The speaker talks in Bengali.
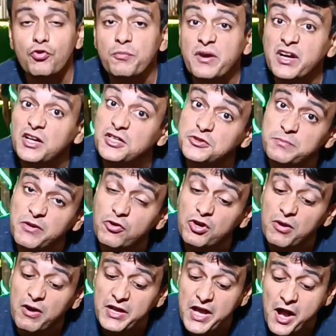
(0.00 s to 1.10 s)
খুবই ক্রিস্পি
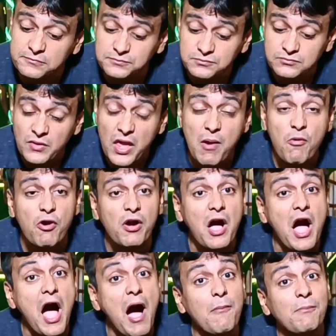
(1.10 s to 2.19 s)
করে ভাজা এবং
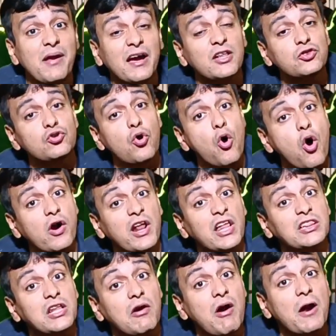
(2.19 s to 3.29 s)
আমরা কিন্তু
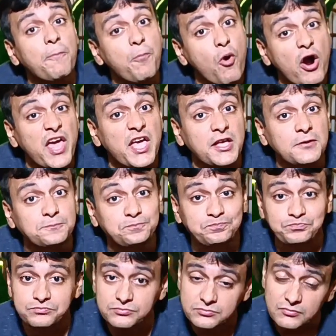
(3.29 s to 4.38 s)
অর্ডার দেওয়ার পরেই
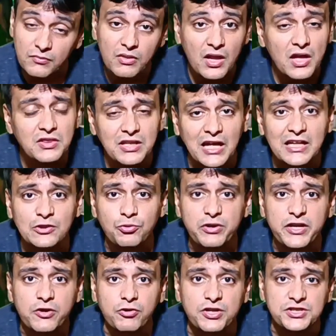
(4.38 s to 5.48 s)
দাদা
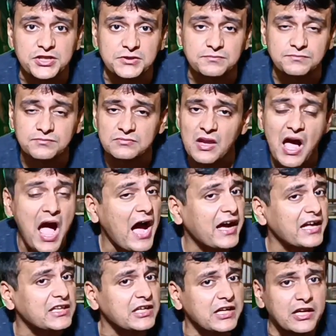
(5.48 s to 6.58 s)
তৈরি করেছেন
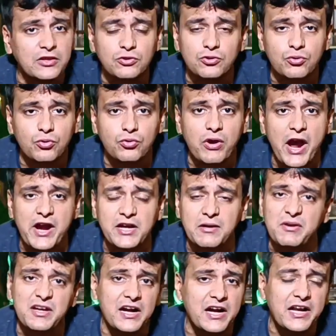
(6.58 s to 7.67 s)
আগে থেকে কিন্তু কোনো
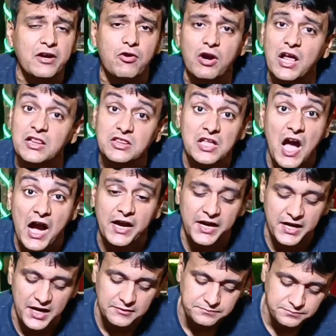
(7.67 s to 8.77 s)
আইটেমই রেডি করা
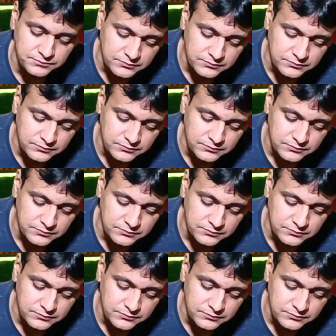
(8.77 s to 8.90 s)
থাকে না